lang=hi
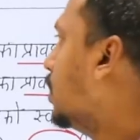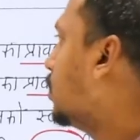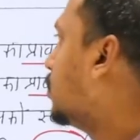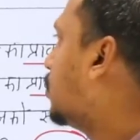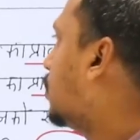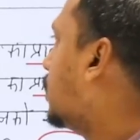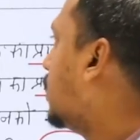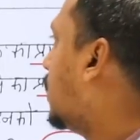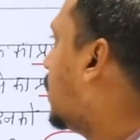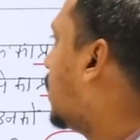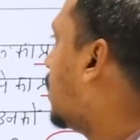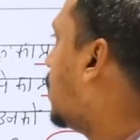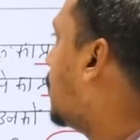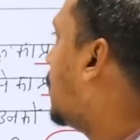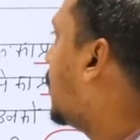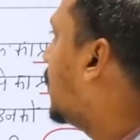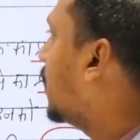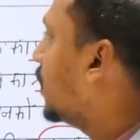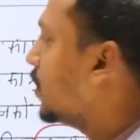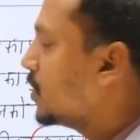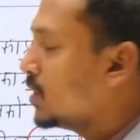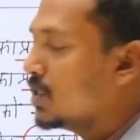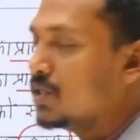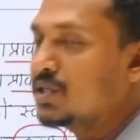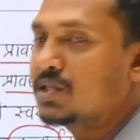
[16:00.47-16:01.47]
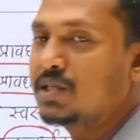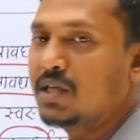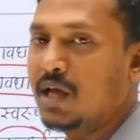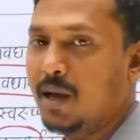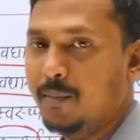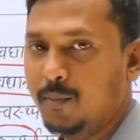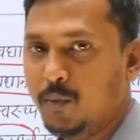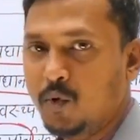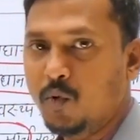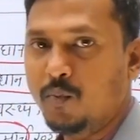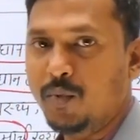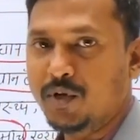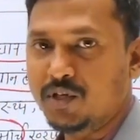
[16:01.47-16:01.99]
तो ये रिपीटेशन से
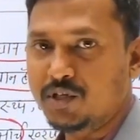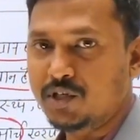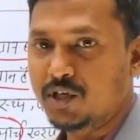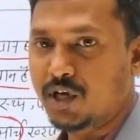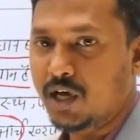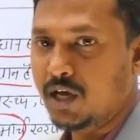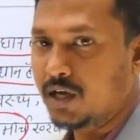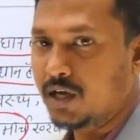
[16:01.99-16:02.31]
आपको बचना है